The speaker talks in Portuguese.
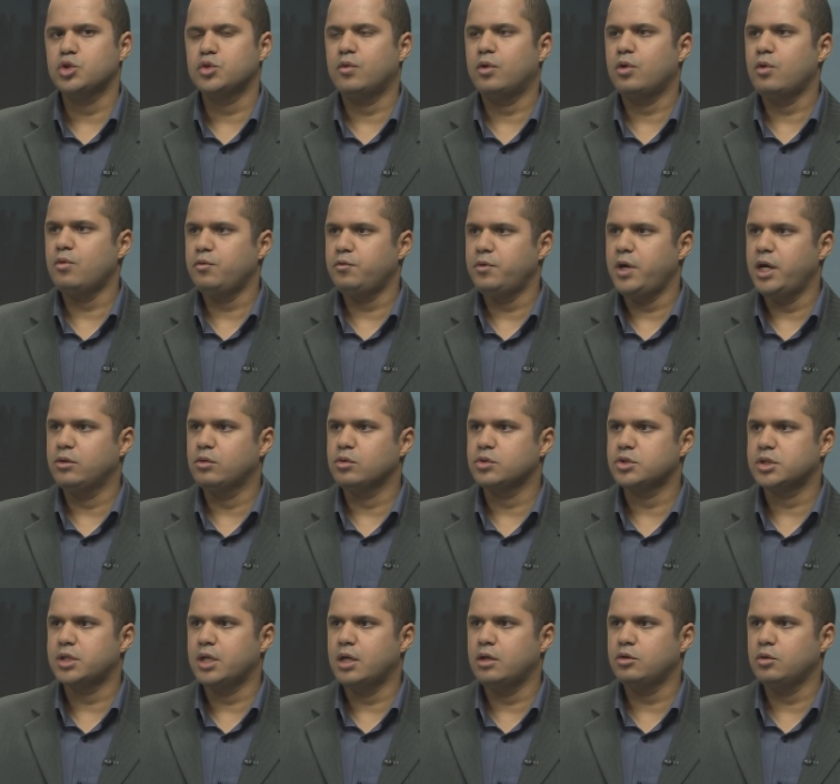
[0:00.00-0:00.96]
foram
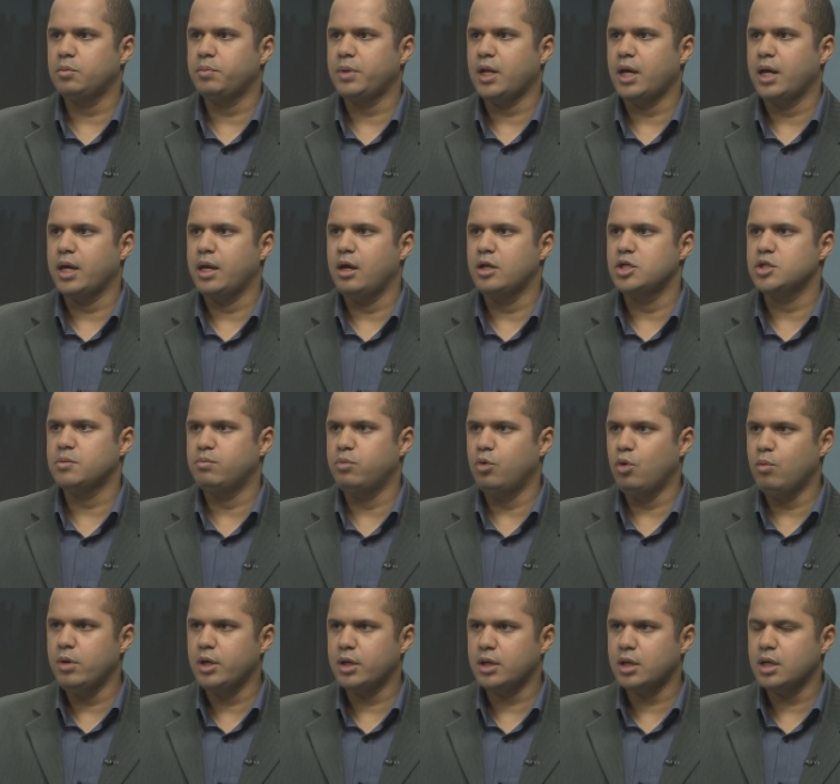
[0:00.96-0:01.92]
feitos tanto pela rede
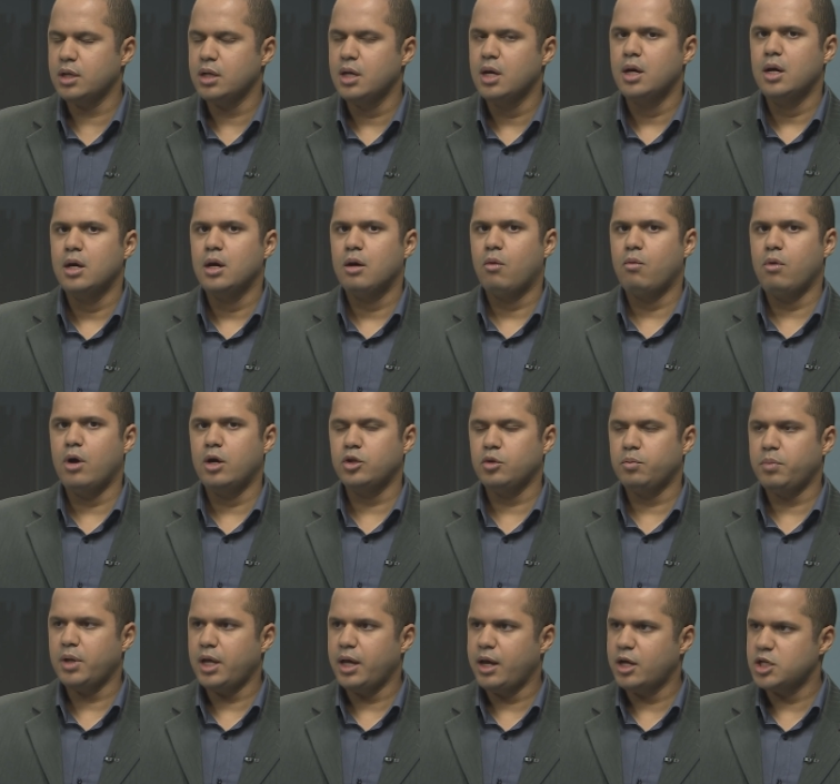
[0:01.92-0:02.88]
pública quanto
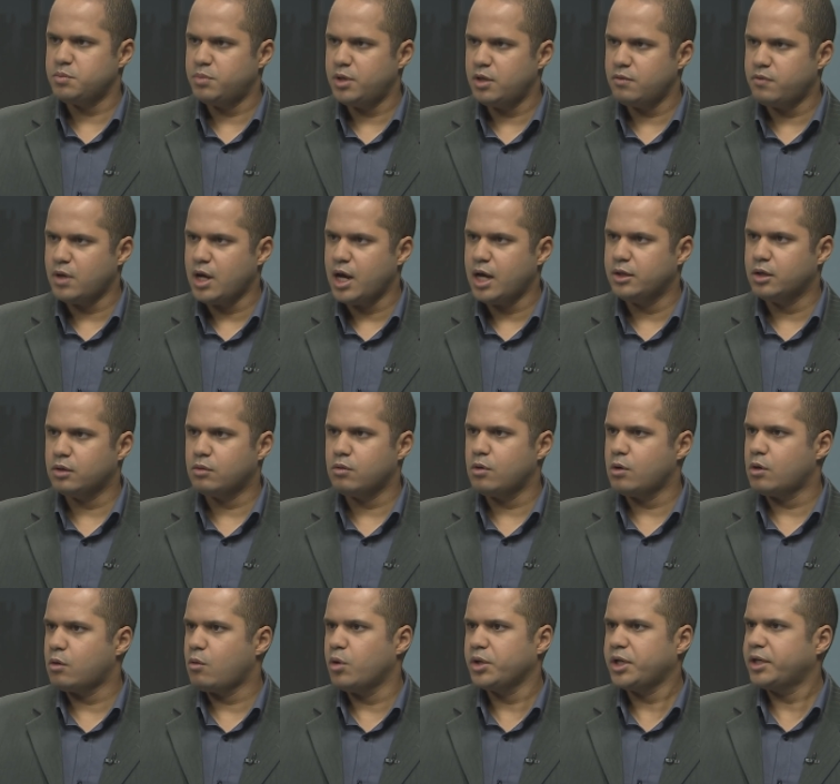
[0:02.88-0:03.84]
pela rede privada,
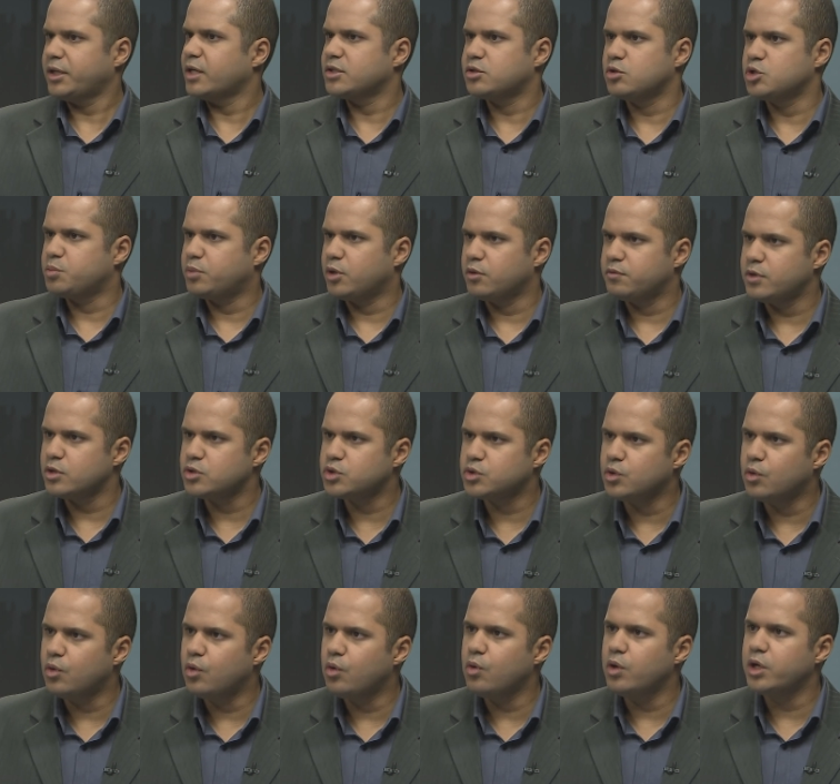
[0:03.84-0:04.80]
com a contratação de
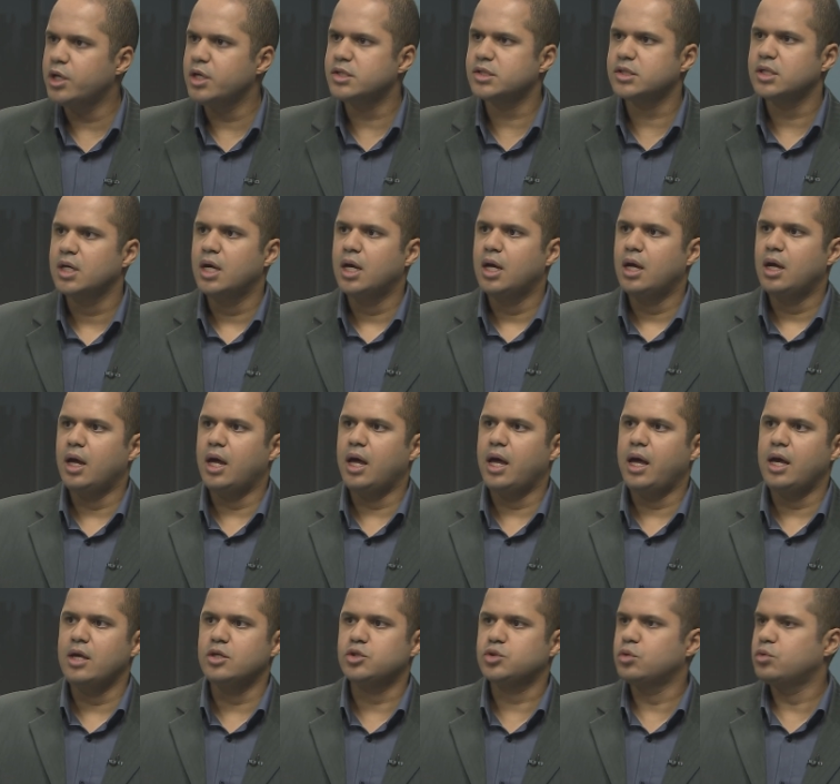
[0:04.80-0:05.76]
professores,
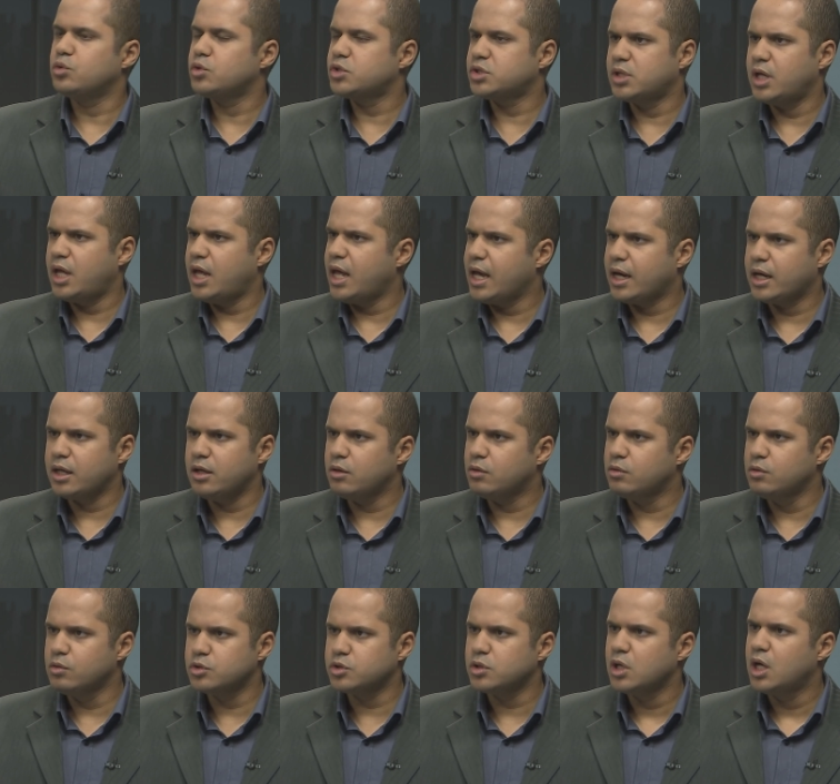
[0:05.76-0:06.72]
é, estudos
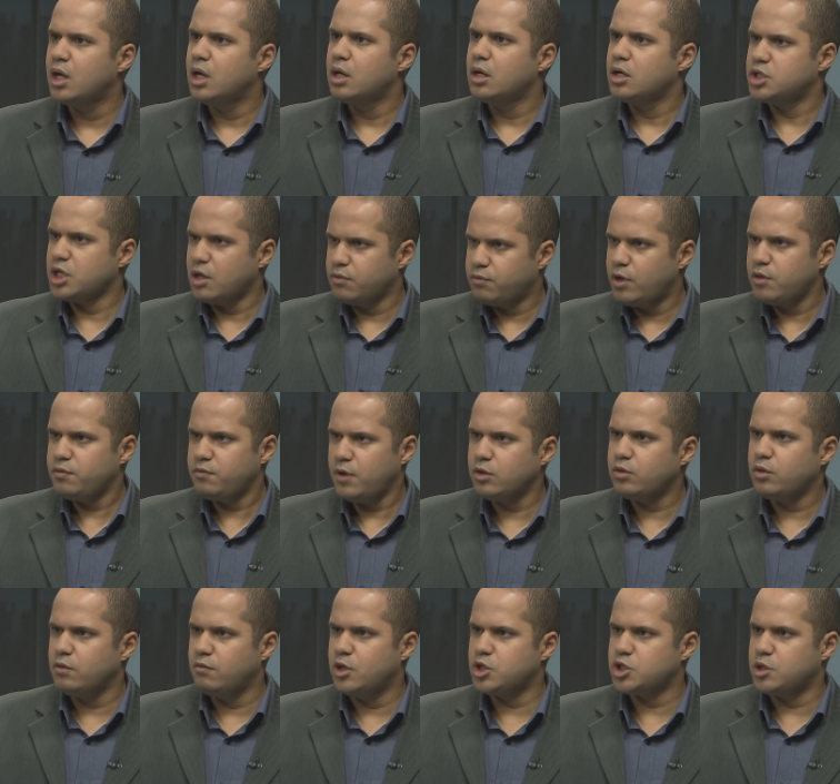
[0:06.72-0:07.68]
técnicos. Já foi
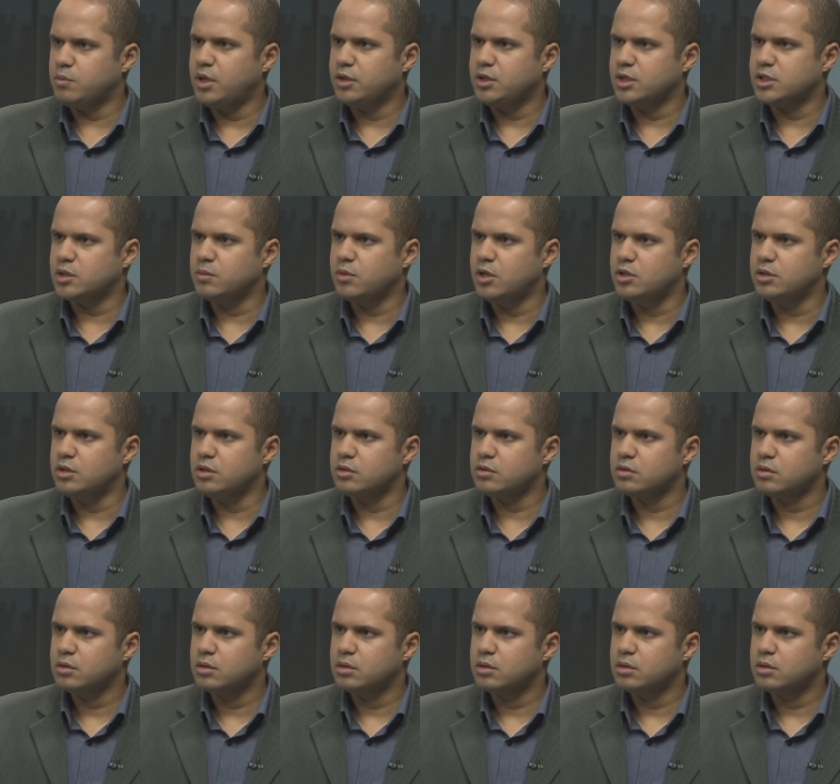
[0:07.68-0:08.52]
feito um investimento em cima disso.